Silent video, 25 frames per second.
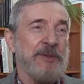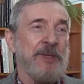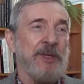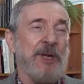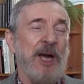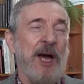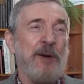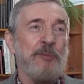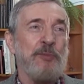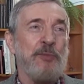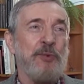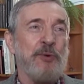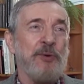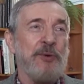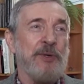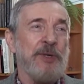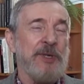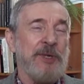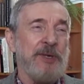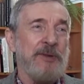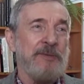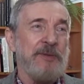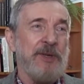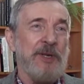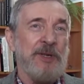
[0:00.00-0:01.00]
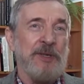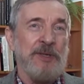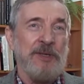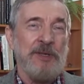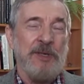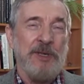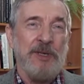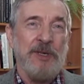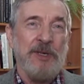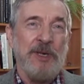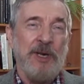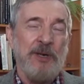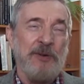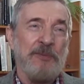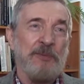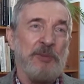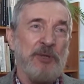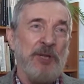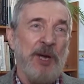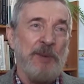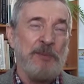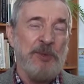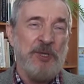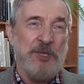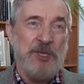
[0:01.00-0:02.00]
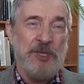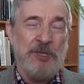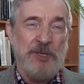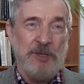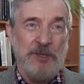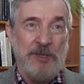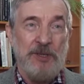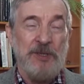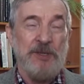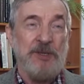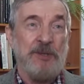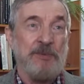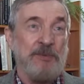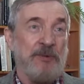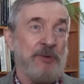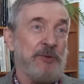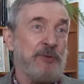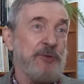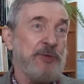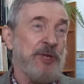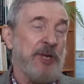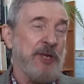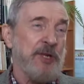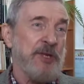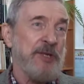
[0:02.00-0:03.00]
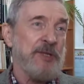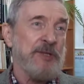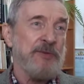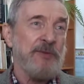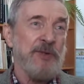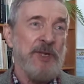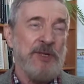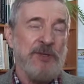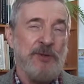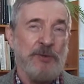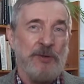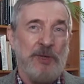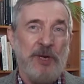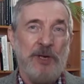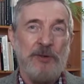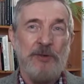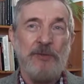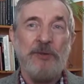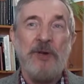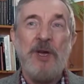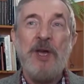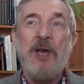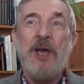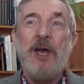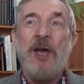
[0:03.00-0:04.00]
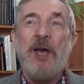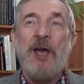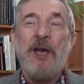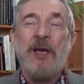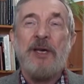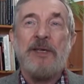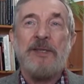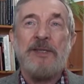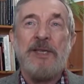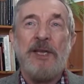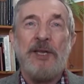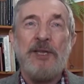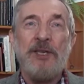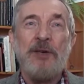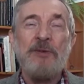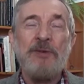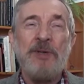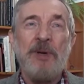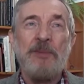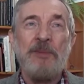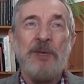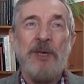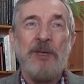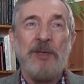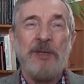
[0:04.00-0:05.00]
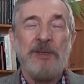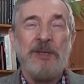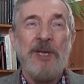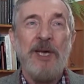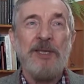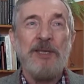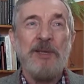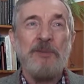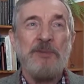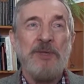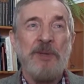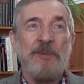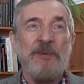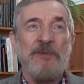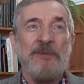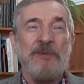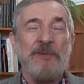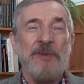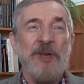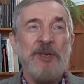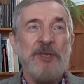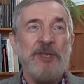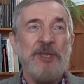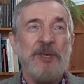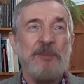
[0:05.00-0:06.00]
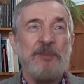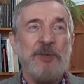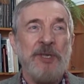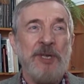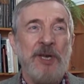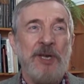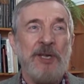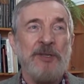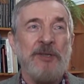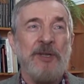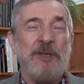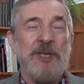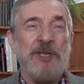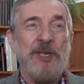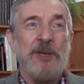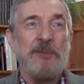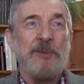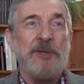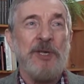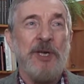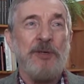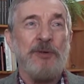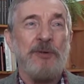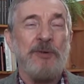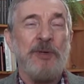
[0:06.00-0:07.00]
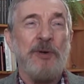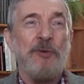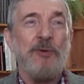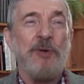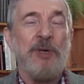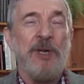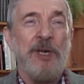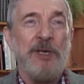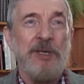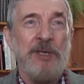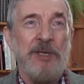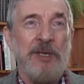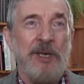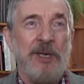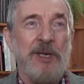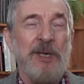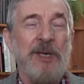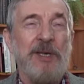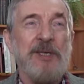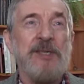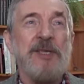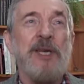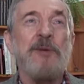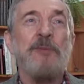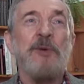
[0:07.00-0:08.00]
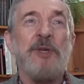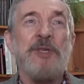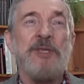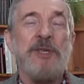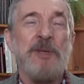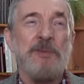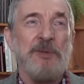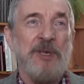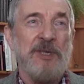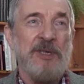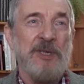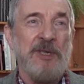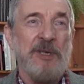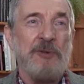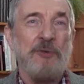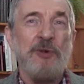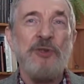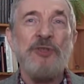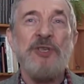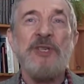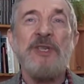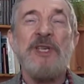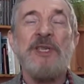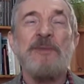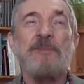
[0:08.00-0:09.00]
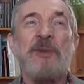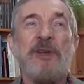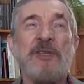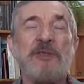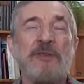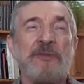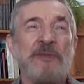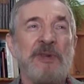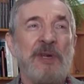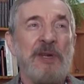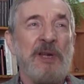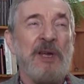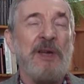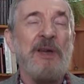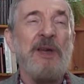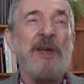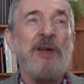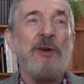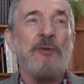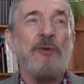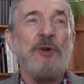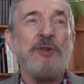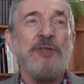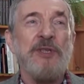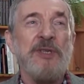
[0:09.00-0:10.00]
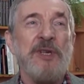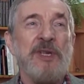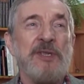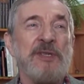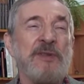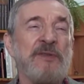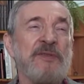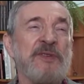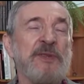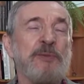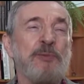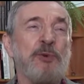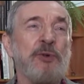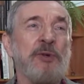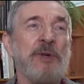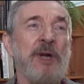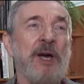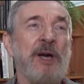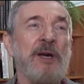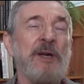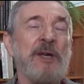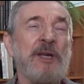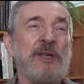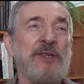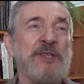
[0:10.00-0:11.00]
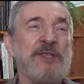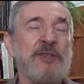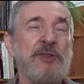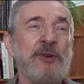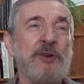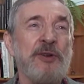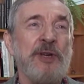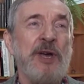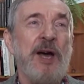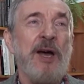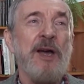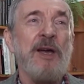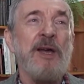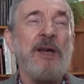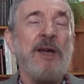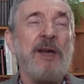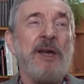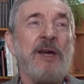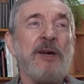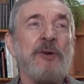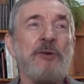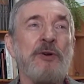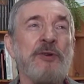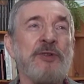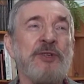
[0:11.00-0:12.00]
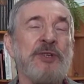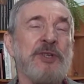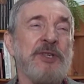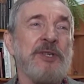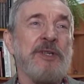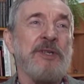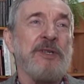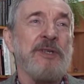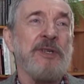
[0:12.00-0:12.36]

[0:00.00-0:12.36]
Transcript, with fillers: Hamburg i wiele innych krajów, Budapeszt, są ludzie z 12 krajów. Zależało nam na, na, tym, żeby wreszcie przyjechać do naszych przyjaciół na Ukrainę z tej prostej przyczyny. Łączy nas bardzo wiele. Łączy nas wspólna historia, łączy